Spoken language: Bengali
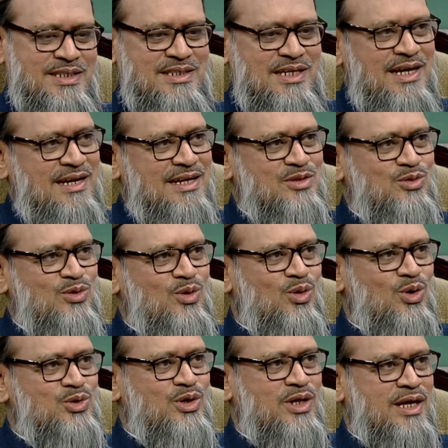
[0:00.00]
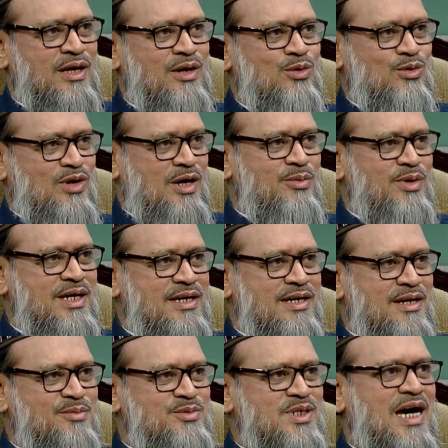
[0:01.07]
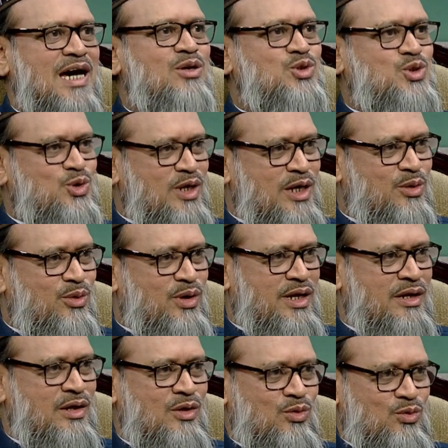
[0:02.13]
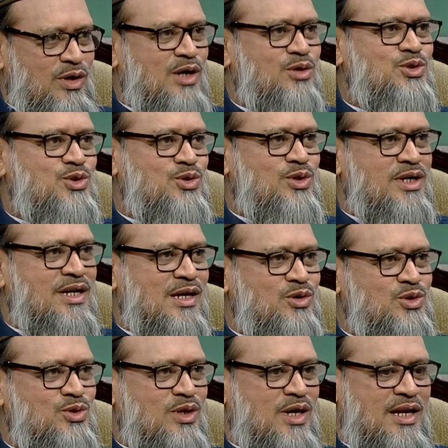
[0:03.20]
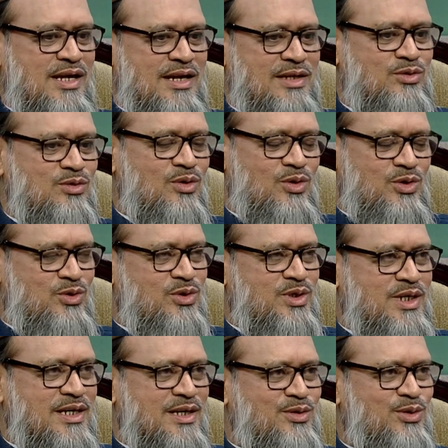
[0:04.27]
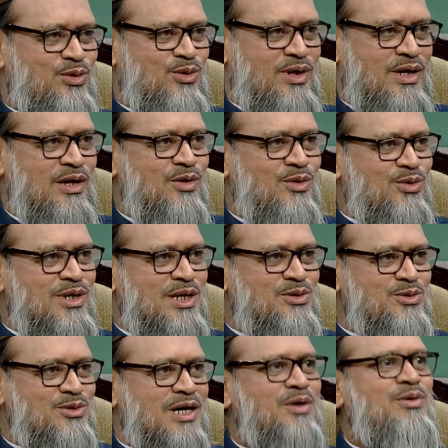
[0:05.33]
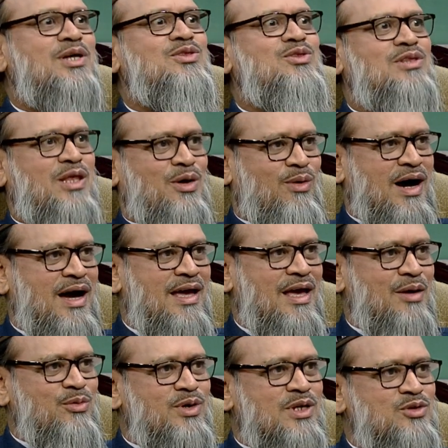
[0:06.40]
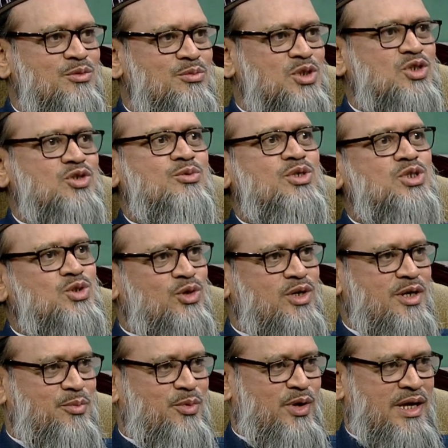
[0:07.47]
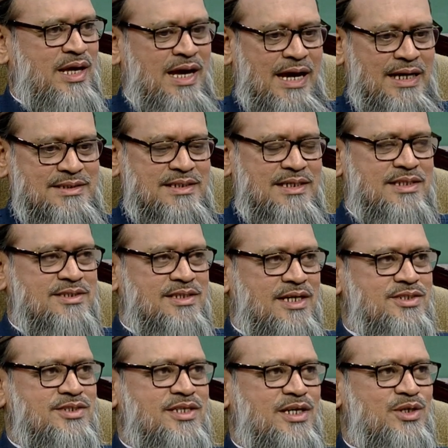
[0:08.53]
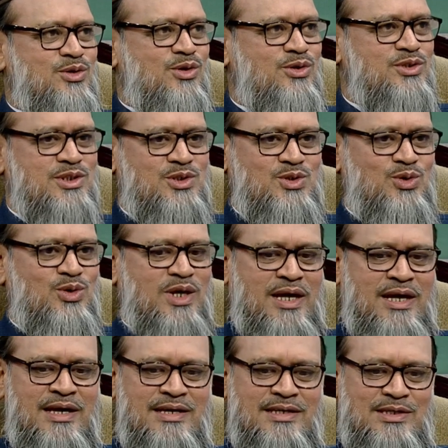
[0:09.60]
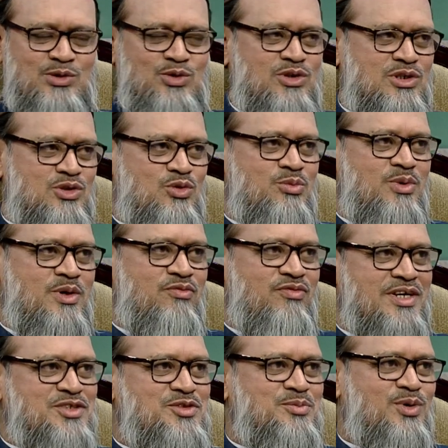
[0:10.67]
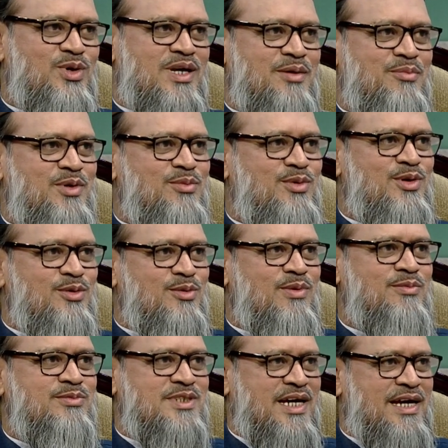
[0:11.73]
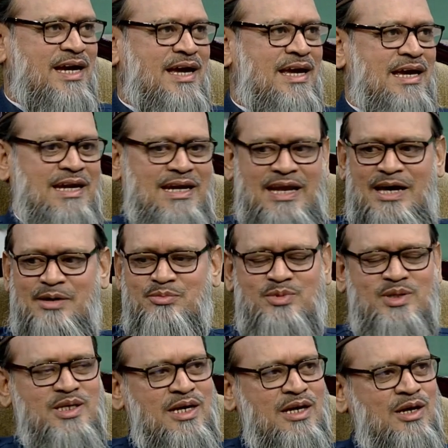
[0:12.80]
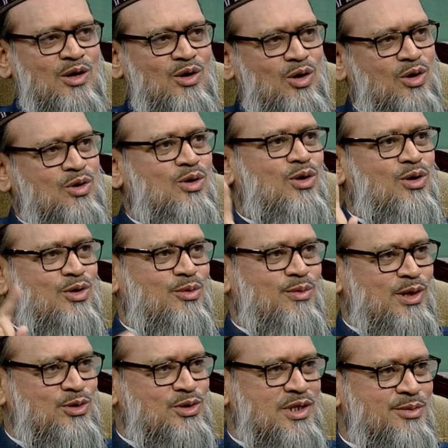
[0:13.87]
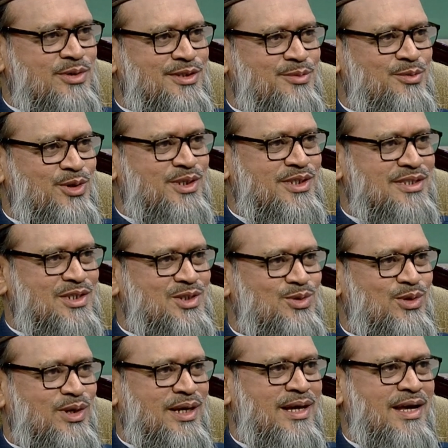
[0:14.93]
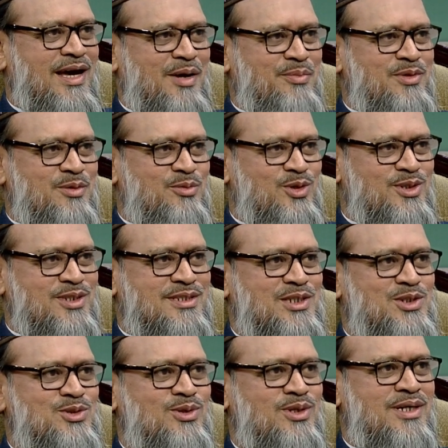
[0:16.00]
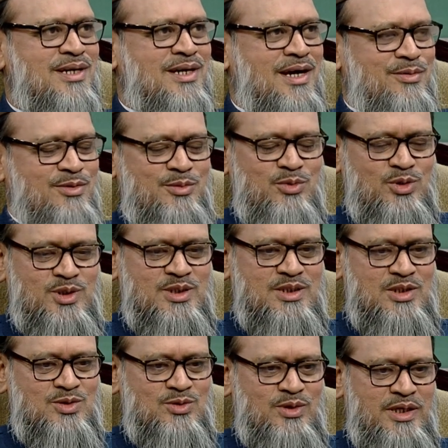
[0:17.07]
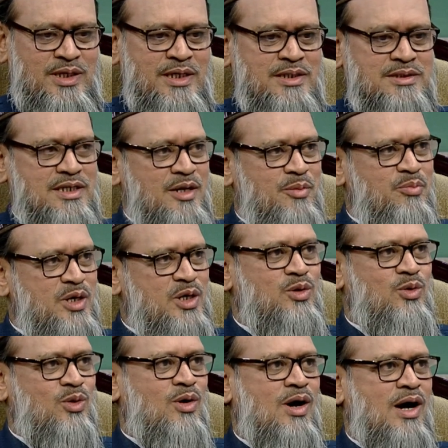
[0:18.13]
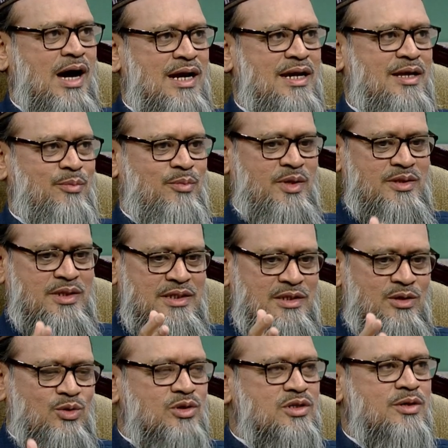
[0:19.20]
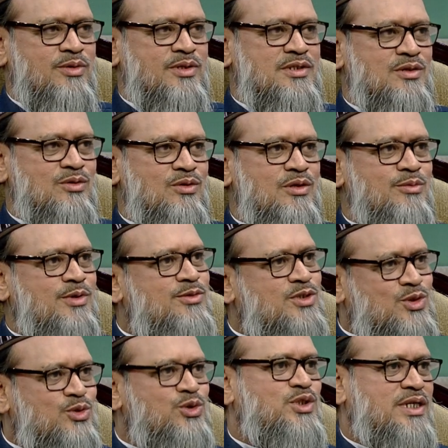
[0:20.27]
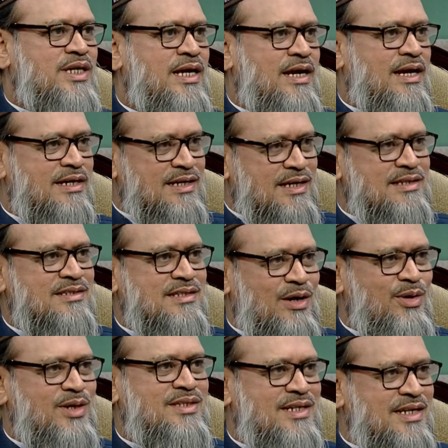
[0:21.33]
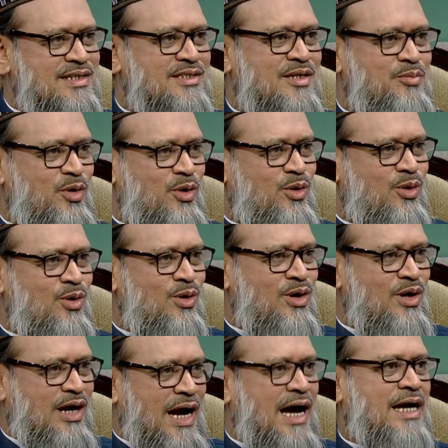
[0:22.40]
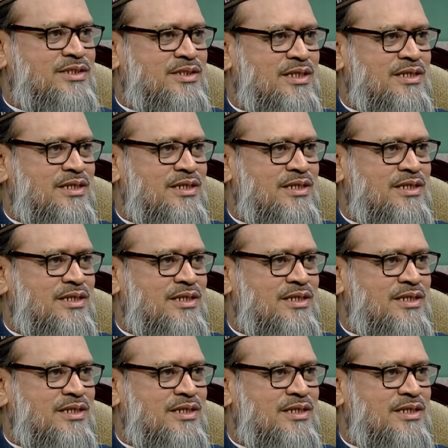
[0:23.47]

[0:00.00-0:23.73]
এই যে লাইলাতুল কদরে ওলামা একরাম যে আলোচনা করেন কোরআন সোনার আলোচনা লাইলাতুল কদরকে কেন্দ্র করে ওটা তো দাওয়াত দেওয়া এবং ওটা তো বিশ্বময় ছড়িয়ে পড়ে আজকের সায়েন্স টেকনোলজির যুগে ইউটিউবে ফেসবুকে বিভিন্ন জায়গায় লাইভ দিয়ে লক্ষ লক্ষ মানুষ আমাদের বক্তৃতা শোনে আপনার বক্তৃতা শোনে আমার বক্তৃতা শোনে যারা বিজ্ঞ আলেম তাদের কথাবার্তাগুলো এইভাবে শুনছে এটা দাওয়াতের একটা বড় কাজ